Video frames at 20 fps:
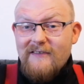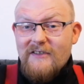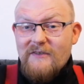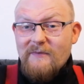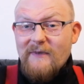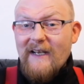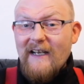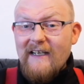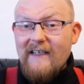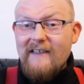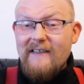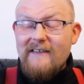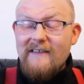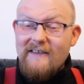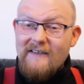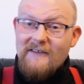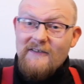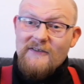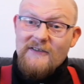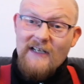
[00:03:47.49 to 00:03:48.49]
śmiech.
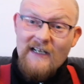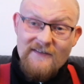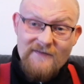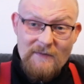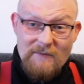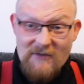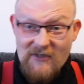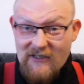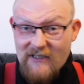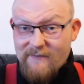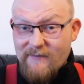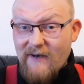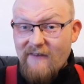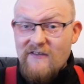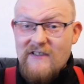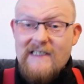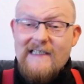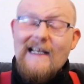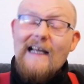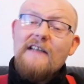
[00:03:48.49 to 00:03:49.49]
Już teraz wiem, co to jest prawo
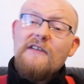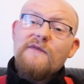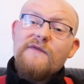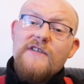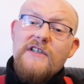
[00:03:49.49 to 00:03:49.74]
cytatu.